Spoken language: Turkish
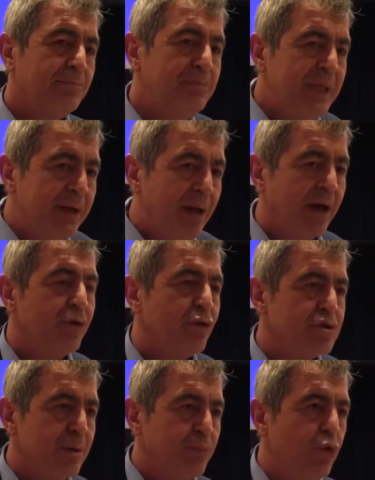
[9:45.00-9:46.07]
bir an
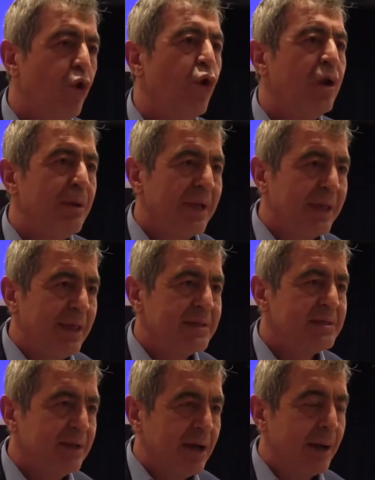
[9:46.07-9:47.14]
önce bu oylama
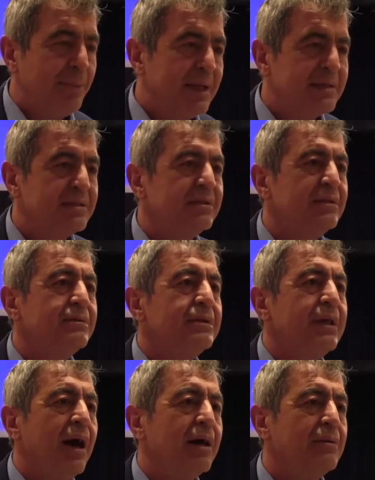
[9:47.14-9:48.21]
geçsin, kapansın.
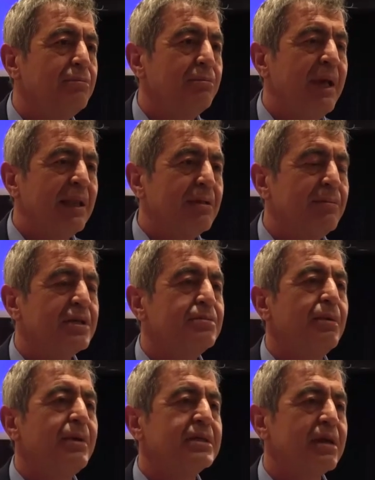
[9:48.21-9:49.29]
Yarın belki
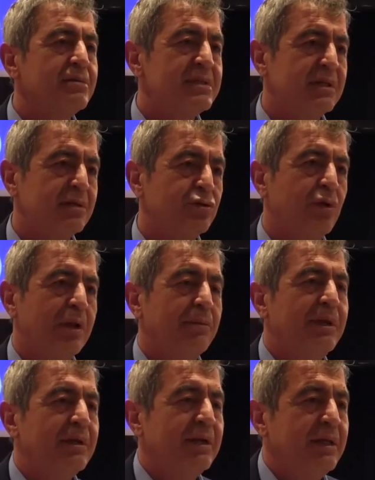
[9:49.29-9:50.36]
başıma başka bir sıkıntı
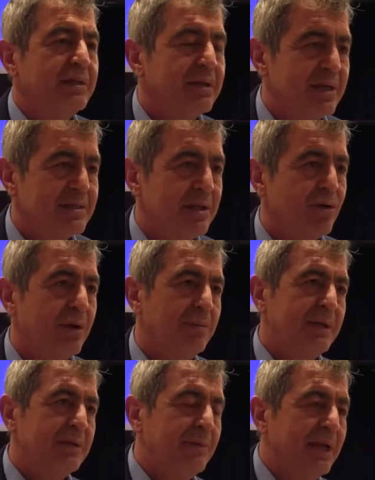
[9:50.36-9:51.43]
olabilir, itirazlar
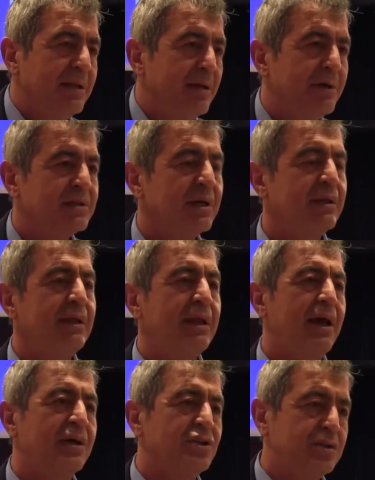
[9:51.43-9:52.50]
olabilir. Belediye başkanı
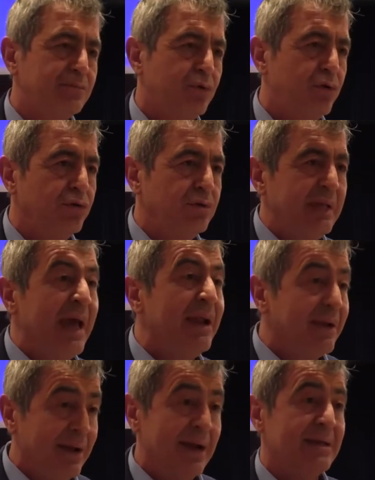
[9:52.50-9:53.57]
yine açtım bu konuyu
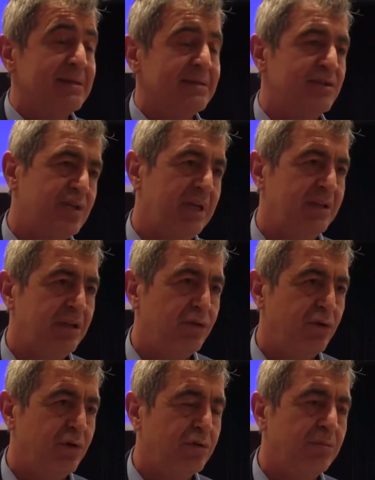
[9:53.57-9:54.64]
der kaygısını çektiğini
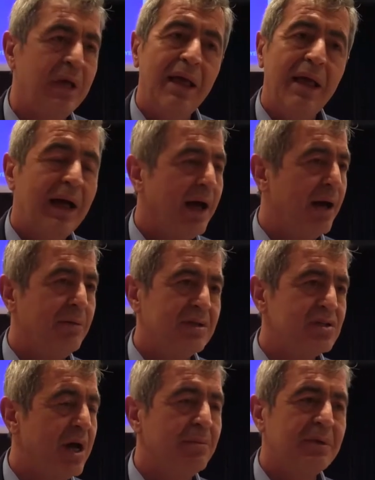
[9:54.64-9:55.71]
gördüm. Ama
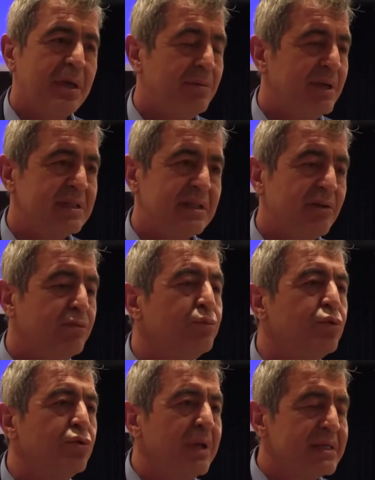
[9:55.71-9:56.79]
cami kebir esnafı
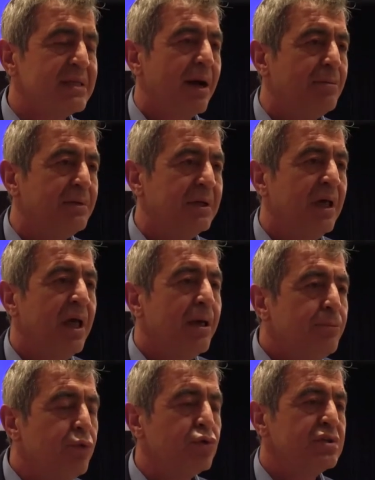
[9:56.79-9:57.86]
bunun hesabını
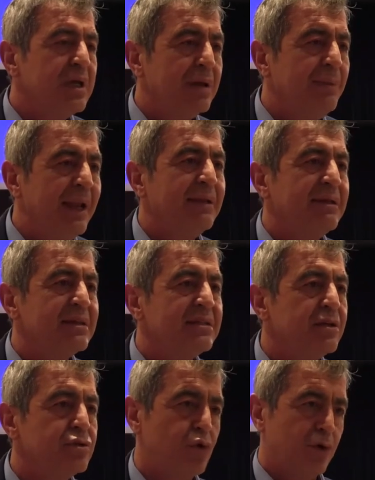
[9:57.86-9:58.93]
Büyükşehir
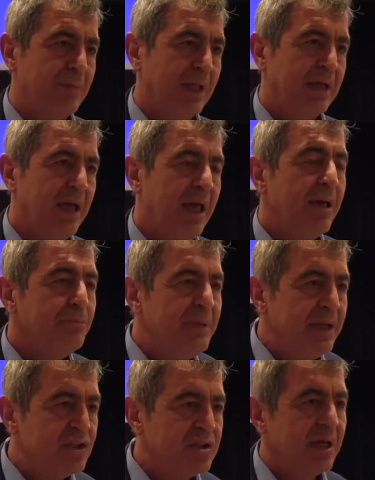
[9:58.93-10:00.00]
Belediyesi'ne sormalı.
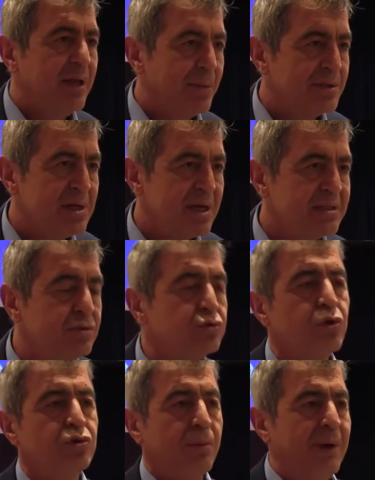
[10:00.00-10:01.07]
Bir iş yeri yapacaksınız,
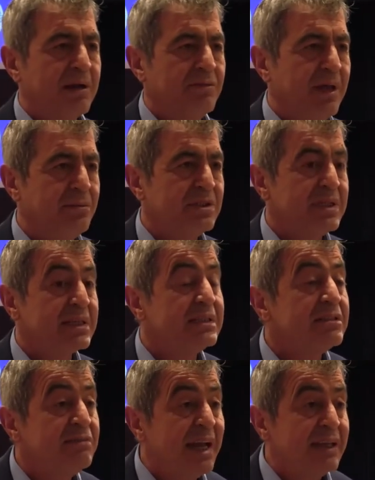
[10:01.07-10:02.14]
otopark
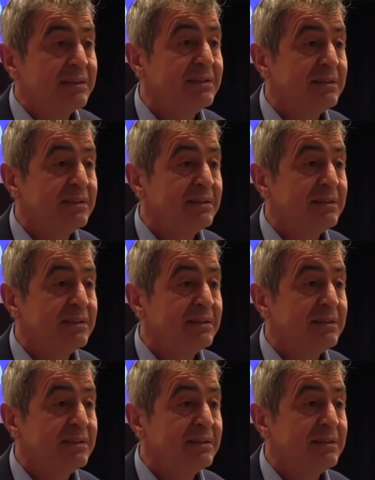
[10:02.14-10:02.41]
vermeyeceksiniz. Verdik